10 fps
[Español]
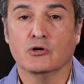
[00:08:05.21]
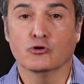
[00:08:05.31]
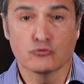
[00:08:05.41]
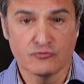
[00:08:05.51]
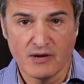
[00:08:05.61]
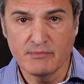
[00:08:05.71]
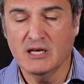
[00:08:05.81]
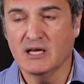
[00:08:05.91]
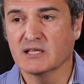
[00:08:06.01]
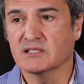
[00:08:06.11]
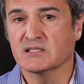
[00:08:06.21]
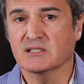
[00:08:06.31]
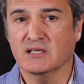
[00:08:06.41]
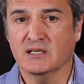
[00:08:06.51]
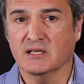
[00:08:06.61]
con sus
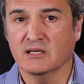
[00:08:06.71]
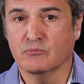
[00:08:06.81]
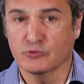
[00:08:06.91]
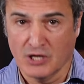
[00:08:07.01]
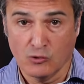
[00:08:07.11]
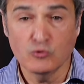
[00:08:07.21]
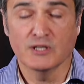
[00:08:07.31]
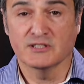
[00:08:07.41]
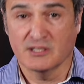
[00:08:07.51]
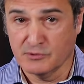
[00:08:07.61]
familias, eh, pues algunas de estas